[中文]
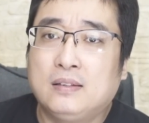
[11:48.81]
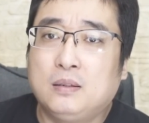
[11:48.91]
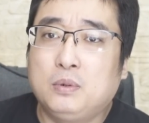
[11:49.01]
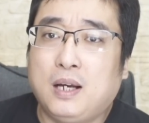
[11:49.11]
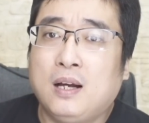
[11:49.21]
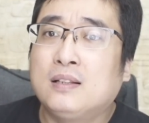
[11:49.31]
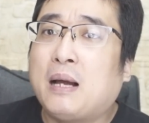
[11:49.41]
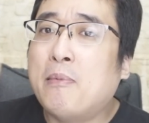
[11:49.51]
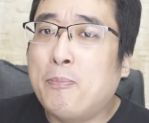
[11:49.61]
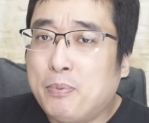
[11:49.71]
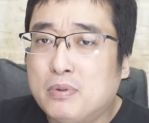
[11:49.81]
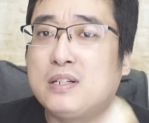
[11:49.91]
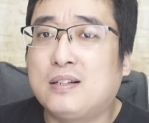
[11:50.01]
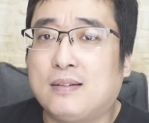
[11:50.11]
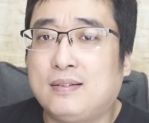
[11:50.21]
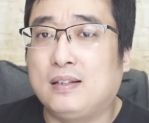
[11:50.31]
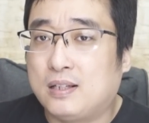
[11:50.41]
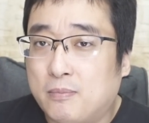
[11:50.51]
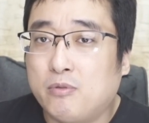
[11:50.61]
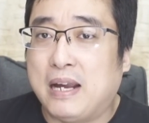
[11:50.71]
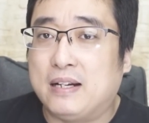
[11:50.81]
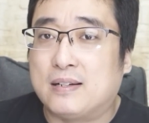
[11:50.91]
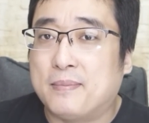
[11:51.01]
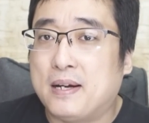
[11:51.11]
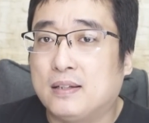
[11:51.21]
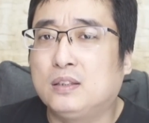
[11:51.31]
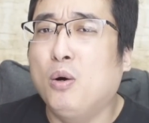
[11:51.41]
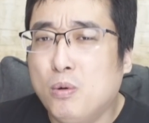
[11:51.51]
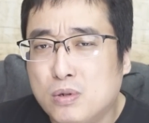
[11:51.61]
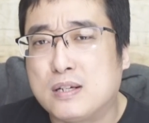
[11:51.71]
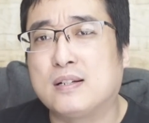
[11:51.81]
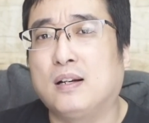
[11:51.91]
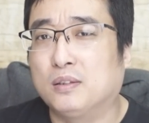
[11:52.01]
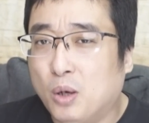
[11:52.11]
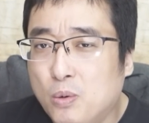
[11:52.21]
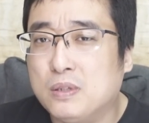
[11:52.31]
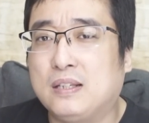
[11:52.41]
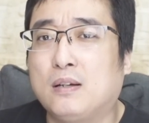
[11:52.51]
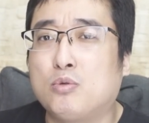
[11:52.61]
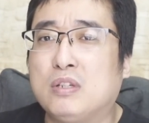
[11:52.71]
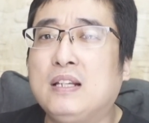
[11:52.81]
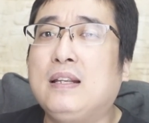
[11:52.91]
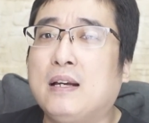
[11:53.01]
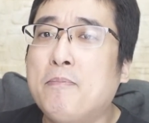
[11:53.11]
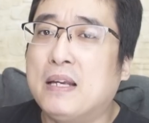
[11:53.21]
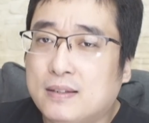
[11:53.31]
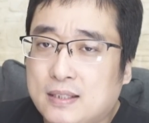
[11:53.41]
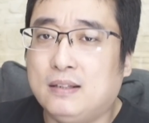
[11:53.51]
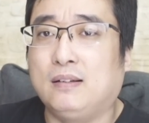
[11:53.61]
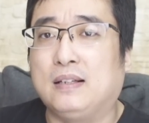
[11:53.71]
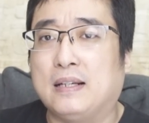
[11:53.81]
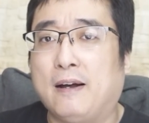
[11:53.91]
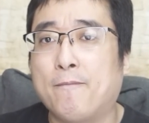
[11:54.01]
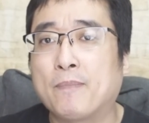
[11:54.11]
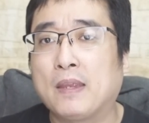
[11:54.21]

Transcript: 对不对？他们不知道自己什么位置吗？都知道，都清楚，心里跟明镜儿一样。